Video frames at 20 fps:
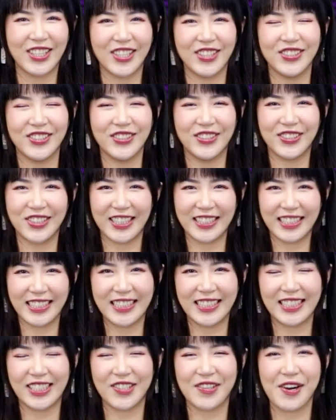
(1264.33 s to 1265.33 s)
容。如果
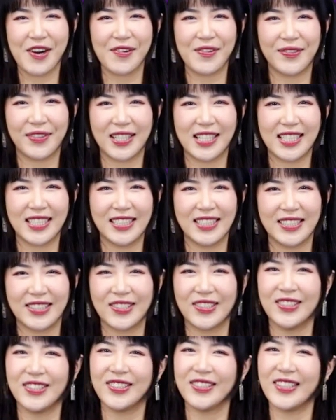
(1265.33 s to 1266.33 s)
你喜欢我们的试
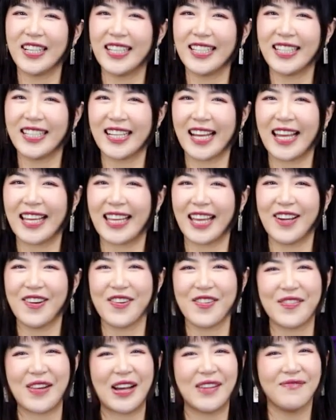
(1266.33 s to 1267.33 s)
工，欢迎来给
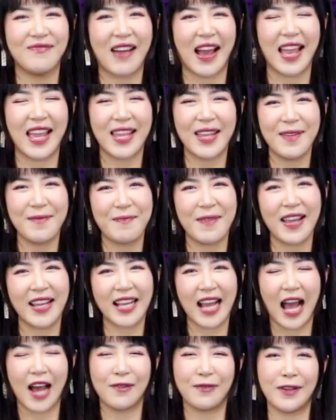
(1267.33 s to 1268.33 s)
我们买一杯
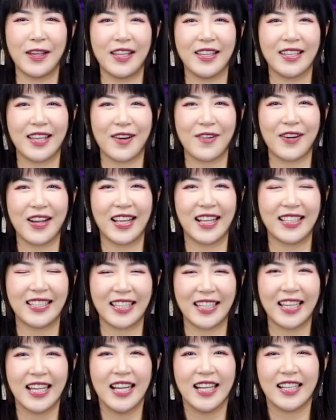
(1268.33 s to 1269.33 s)
咖啡，也欢迎
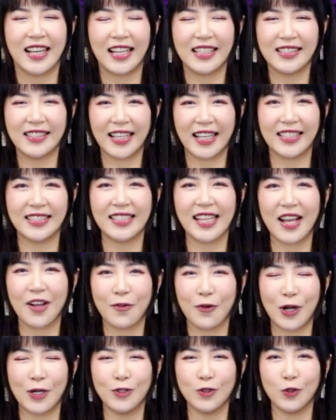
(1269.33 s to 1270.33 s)
你来点
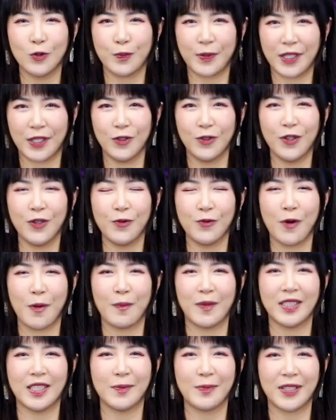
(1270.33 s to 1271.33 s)
赞、关注、评论我
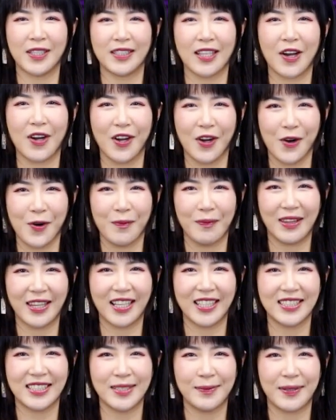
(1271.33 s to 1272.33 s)
们的频道和我们
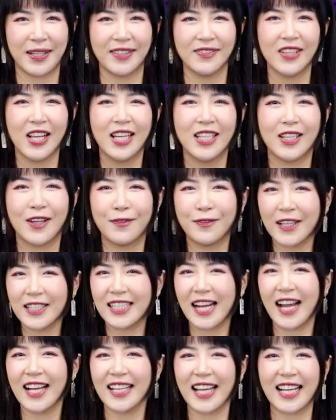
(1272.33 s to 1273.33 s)
的视频。那
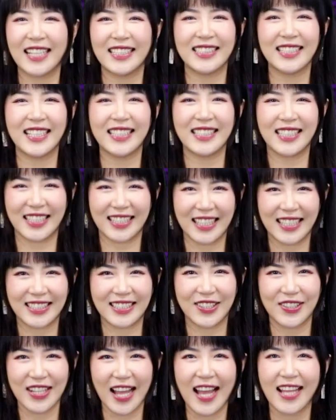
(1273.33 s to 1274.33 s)
非常感谢您的
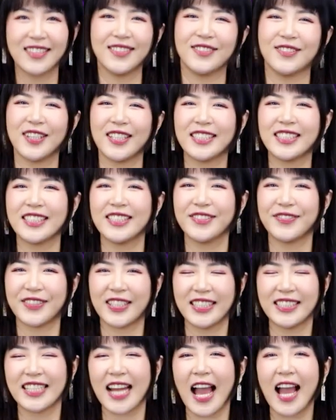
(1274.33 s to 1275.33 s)
收看，我是
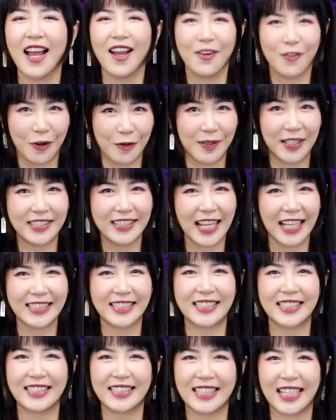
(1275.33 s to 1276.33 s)
弗丽莎，我们下
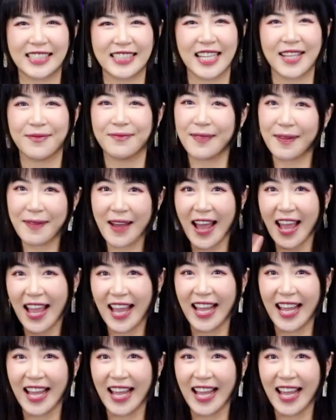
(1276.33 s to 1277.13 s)
次再见，拜拜。